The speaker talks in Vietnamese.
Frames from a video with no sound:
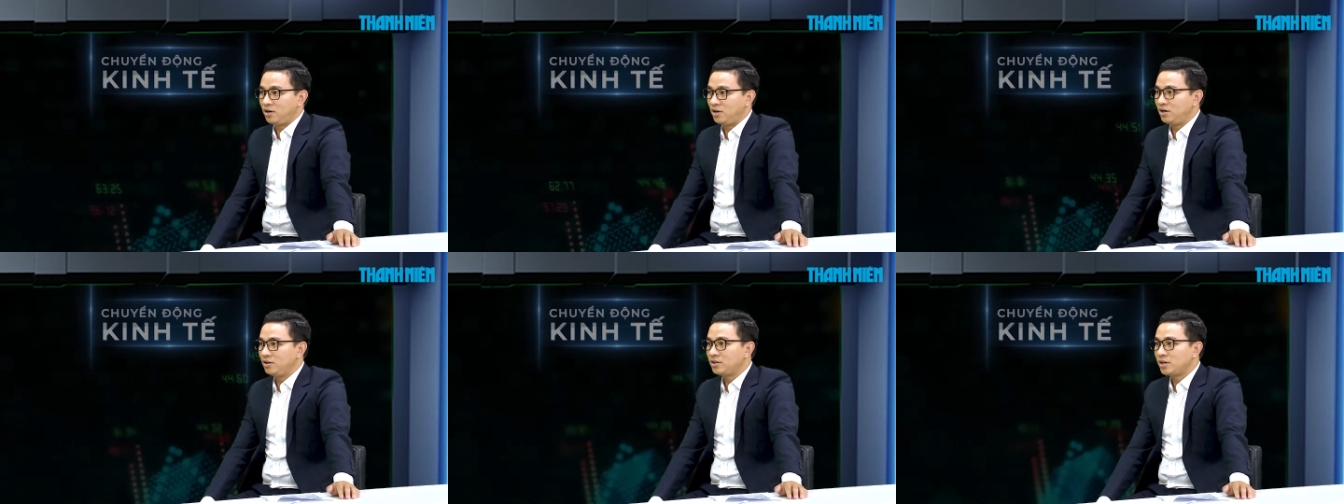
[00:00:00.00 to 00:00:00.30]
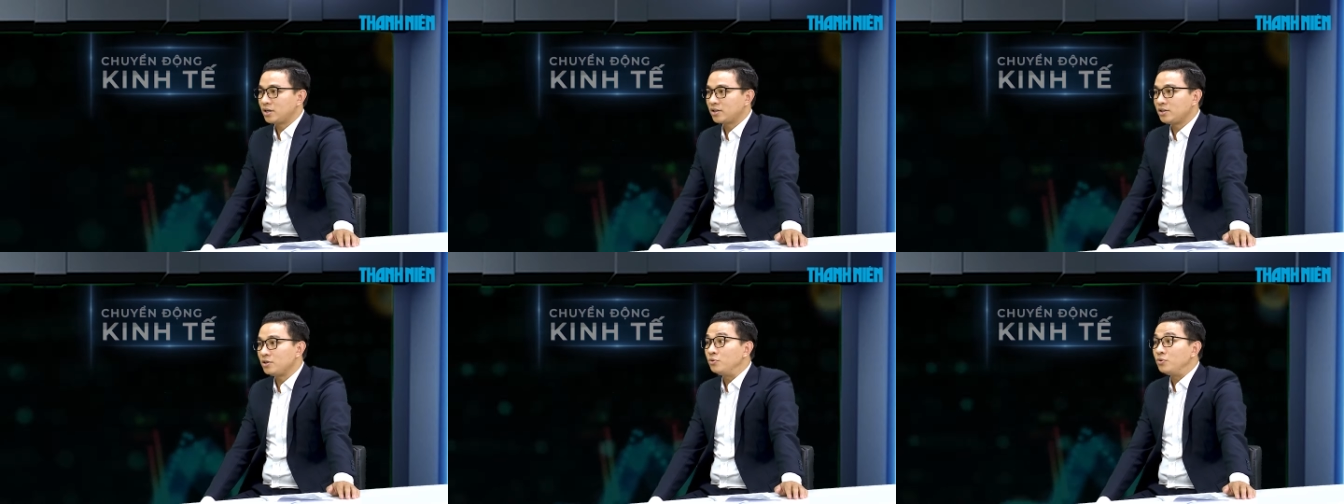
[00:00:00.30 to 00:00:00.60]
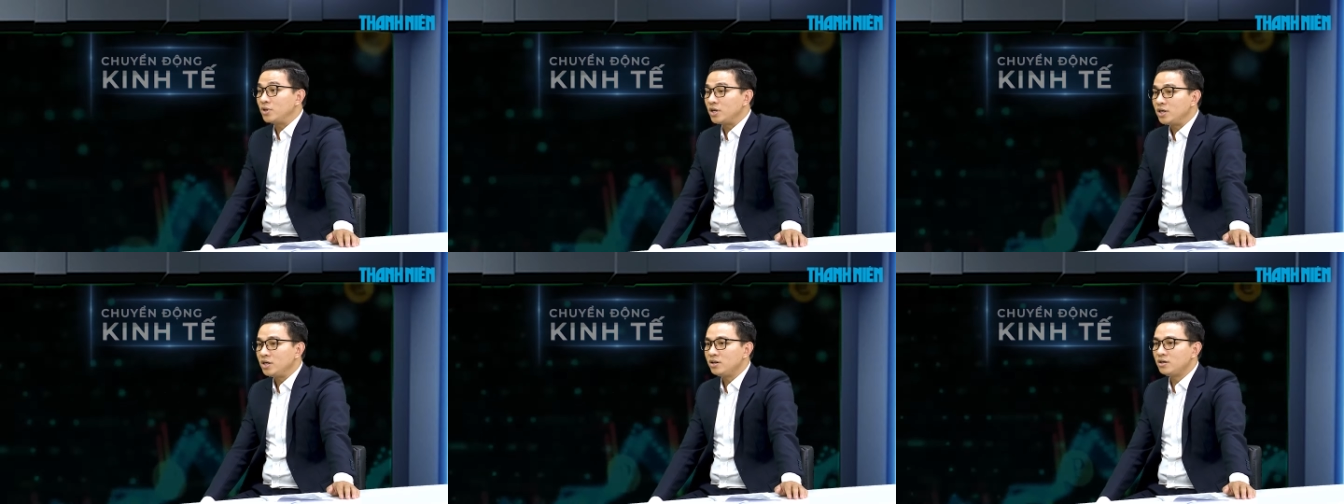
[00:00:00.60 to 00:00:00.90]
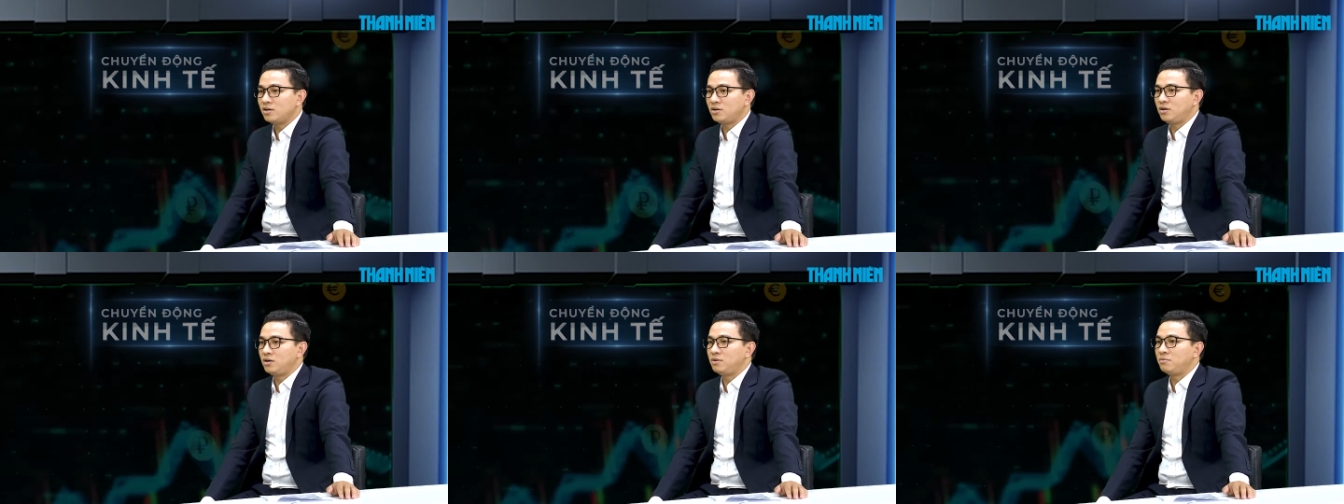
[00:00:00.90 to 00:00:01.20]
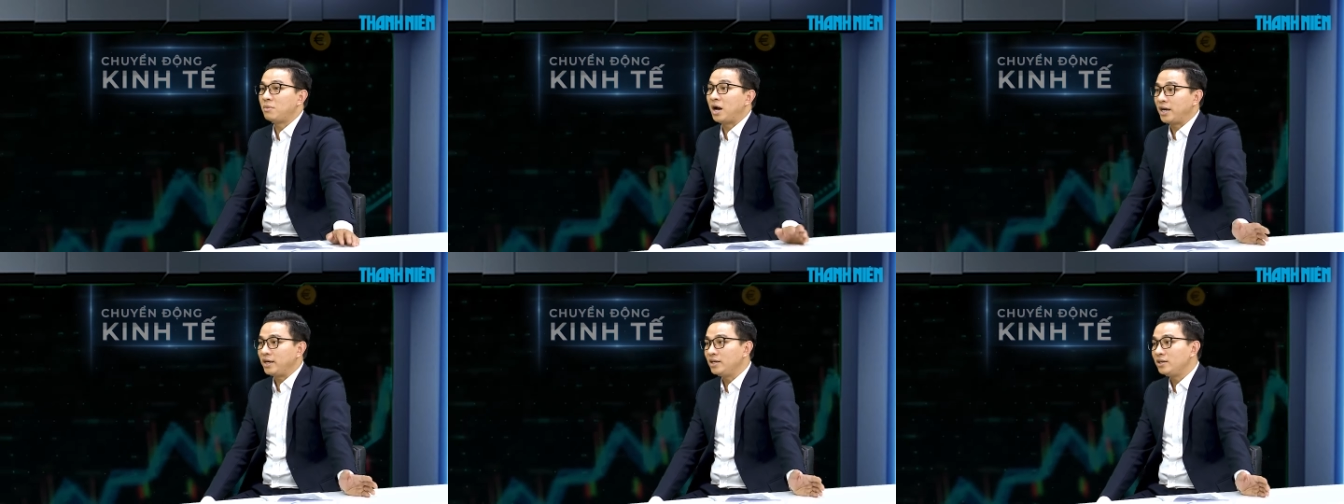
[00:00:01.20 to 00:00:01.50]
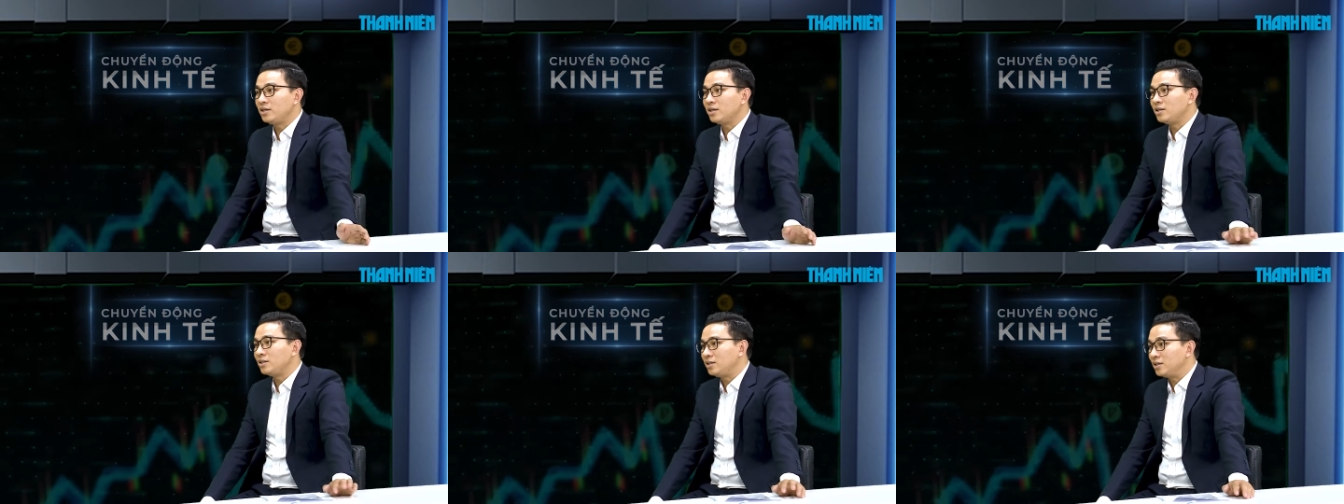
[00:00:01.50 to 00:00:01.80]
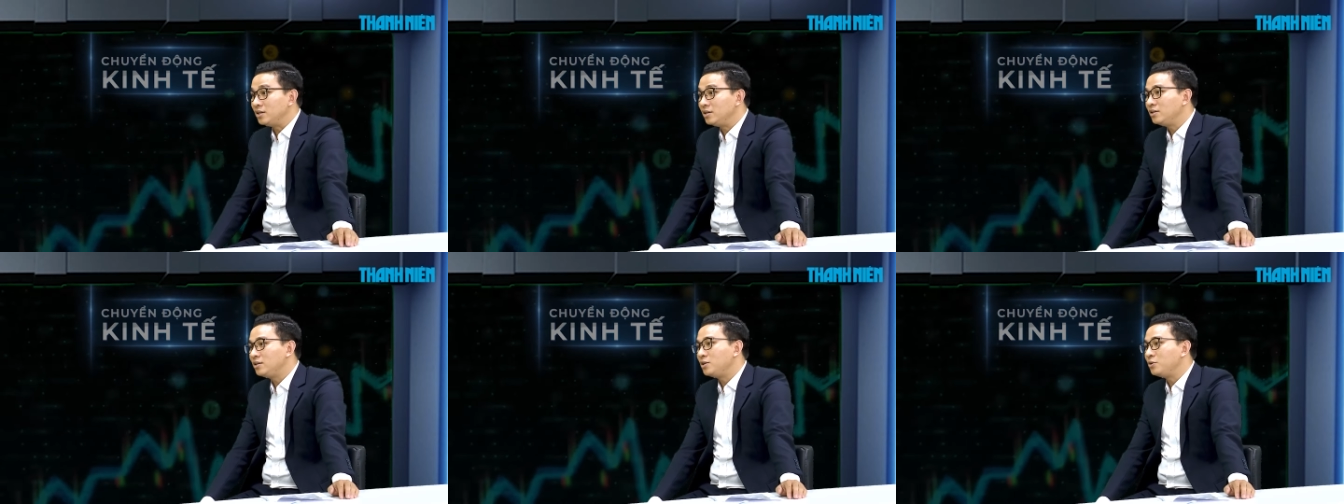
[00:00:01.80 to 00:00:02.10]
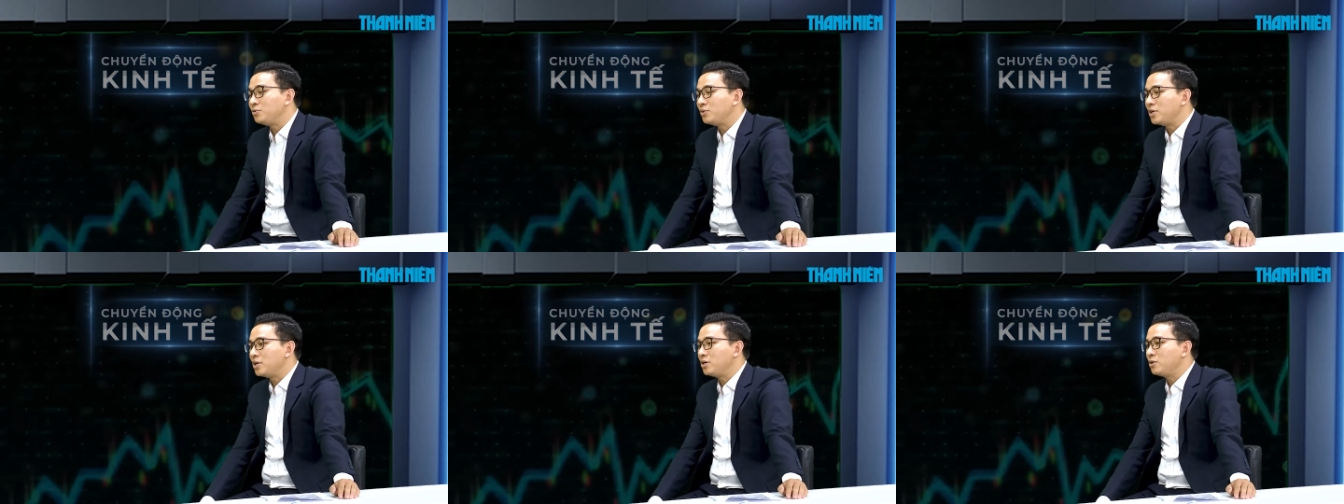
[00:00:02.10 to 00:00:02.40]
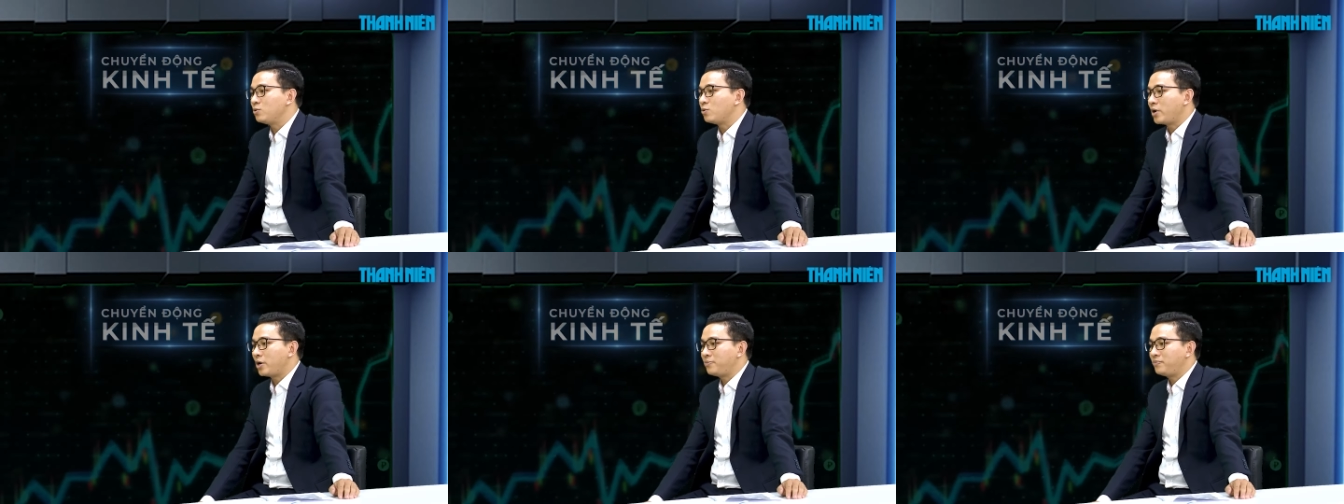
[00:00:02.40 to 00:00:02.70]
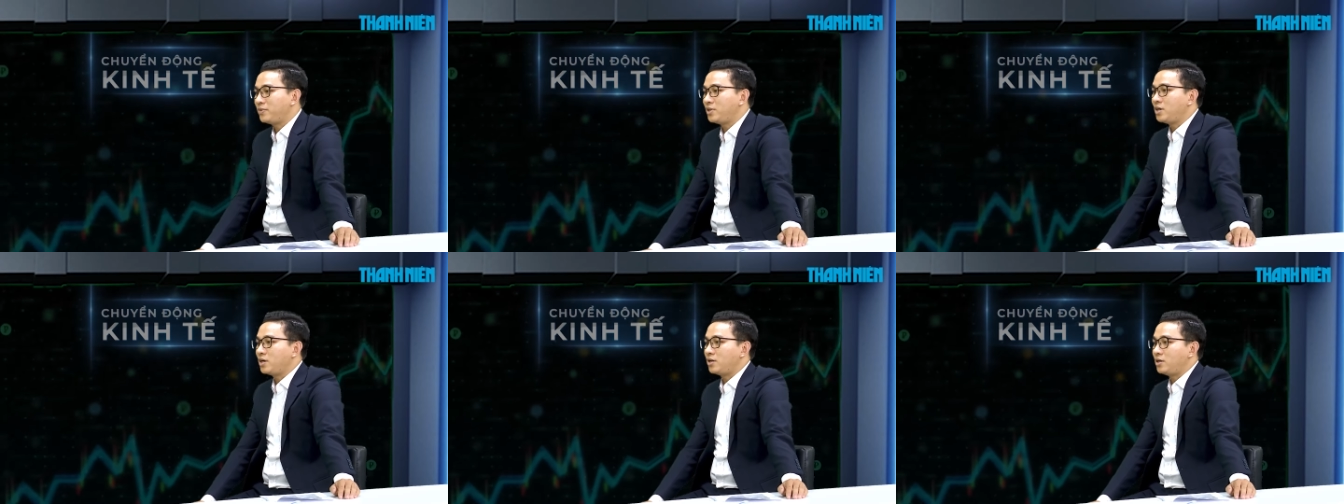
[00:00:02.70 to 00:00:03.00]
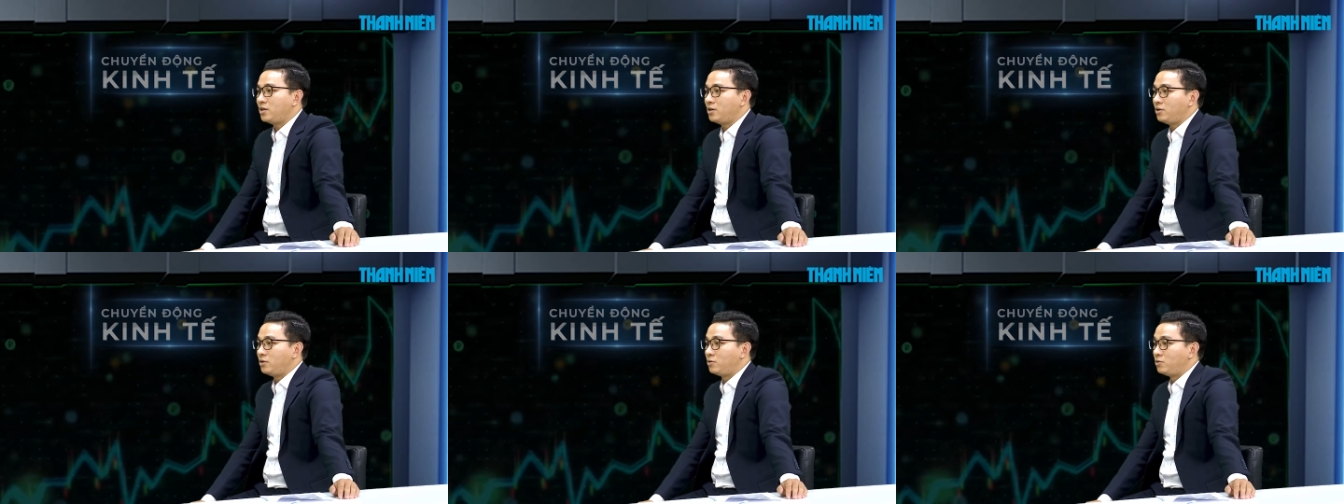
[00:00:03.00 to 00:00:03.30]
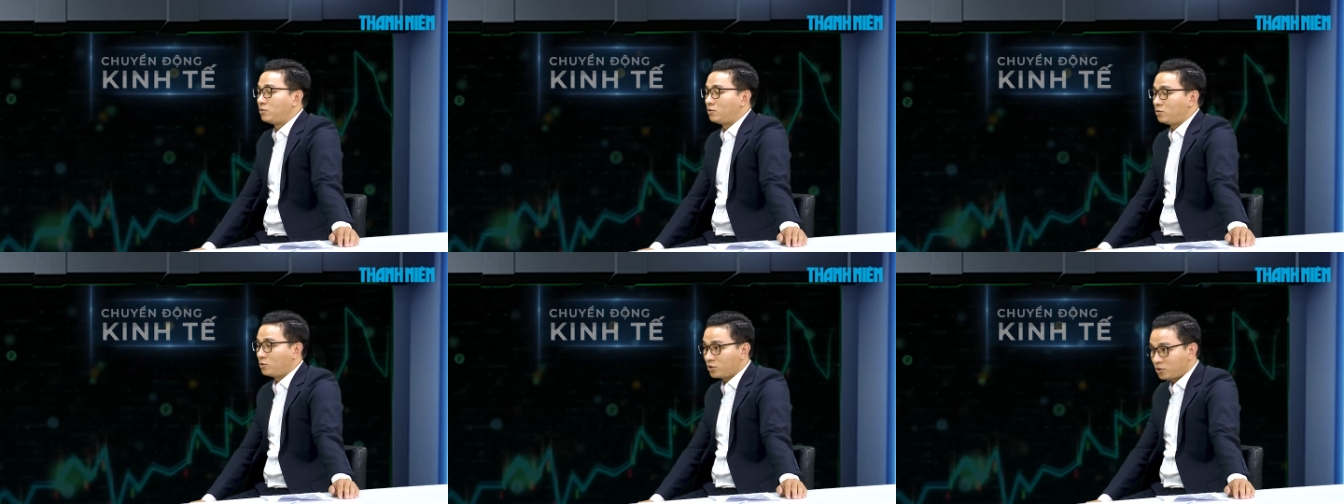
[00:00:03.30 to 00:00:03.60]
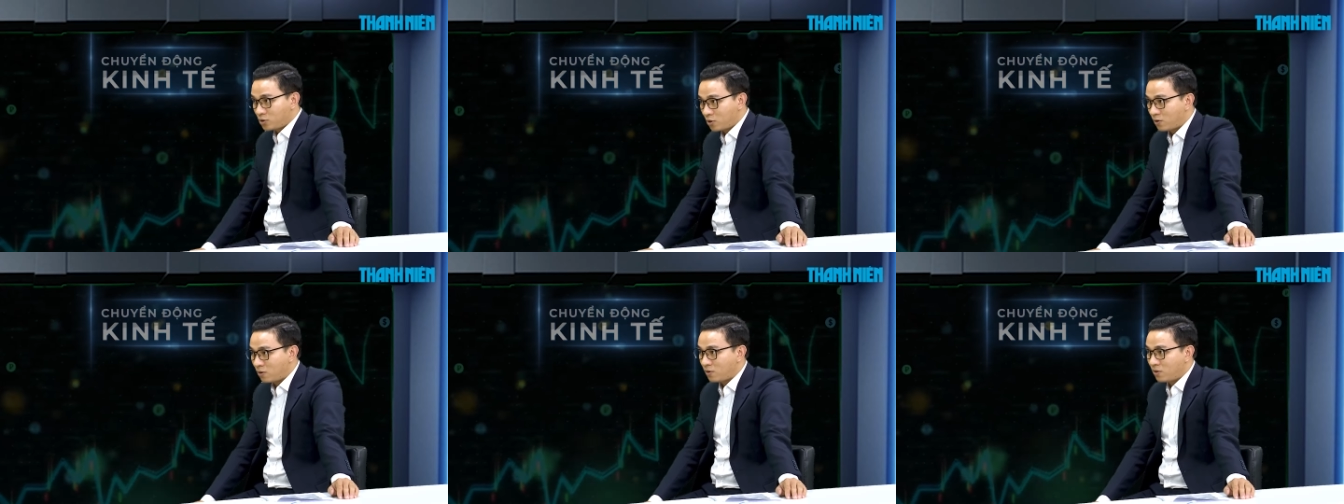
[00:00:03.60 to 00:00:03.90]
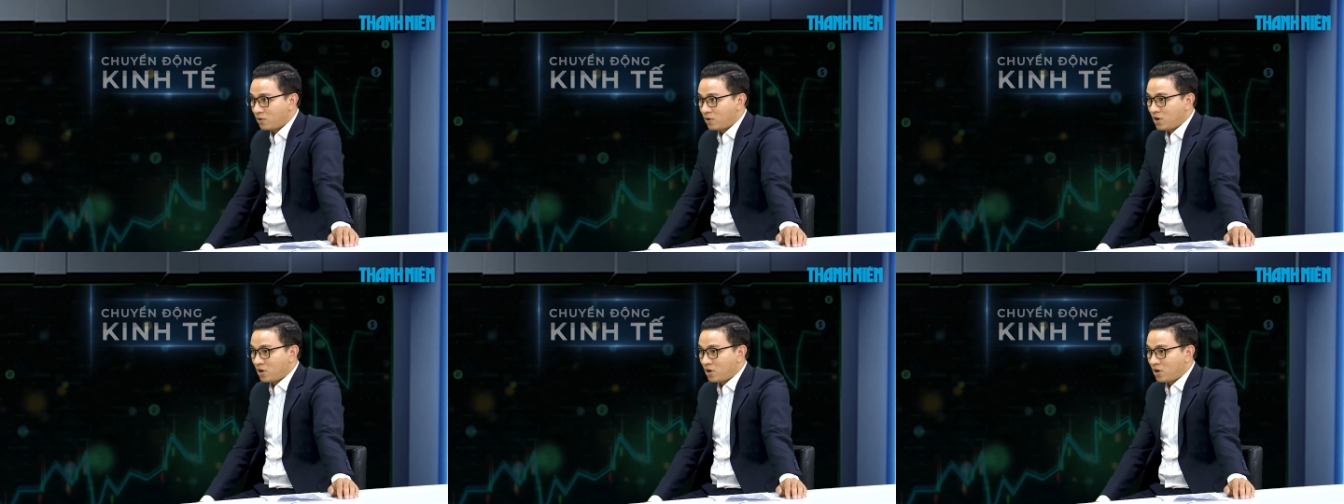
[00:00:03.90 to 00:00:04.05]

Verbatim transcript: lớn các tiêu chí 7 à, trên 9 tiêu chí của FTSE Russell.